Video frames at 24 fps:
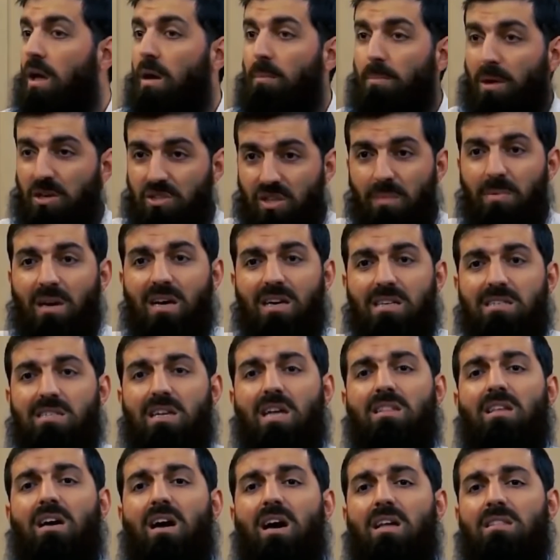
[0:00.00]
Başka bir
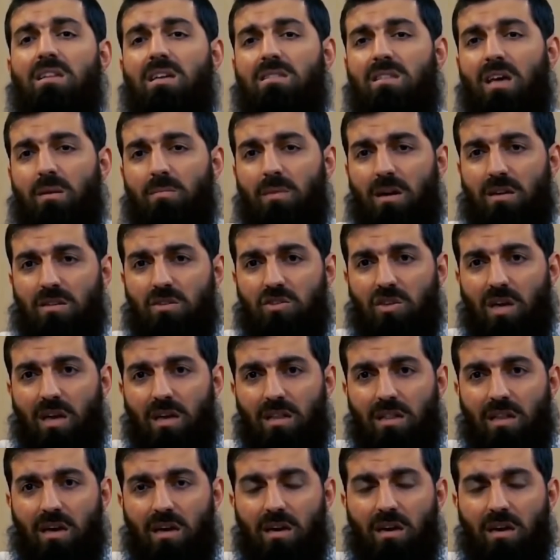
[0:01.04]
kısa daha anlatayım aynı
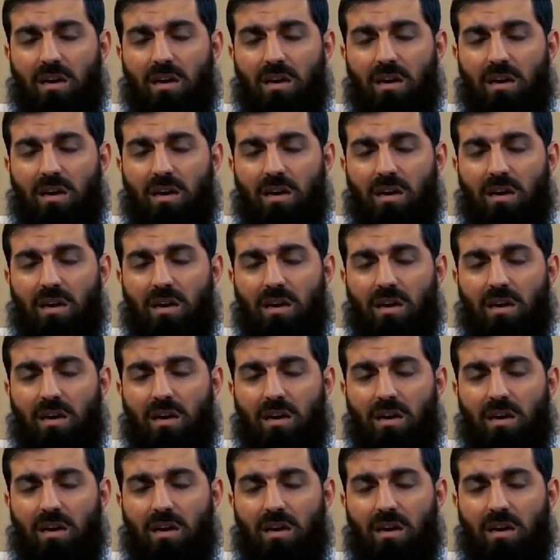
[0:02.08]
şekilde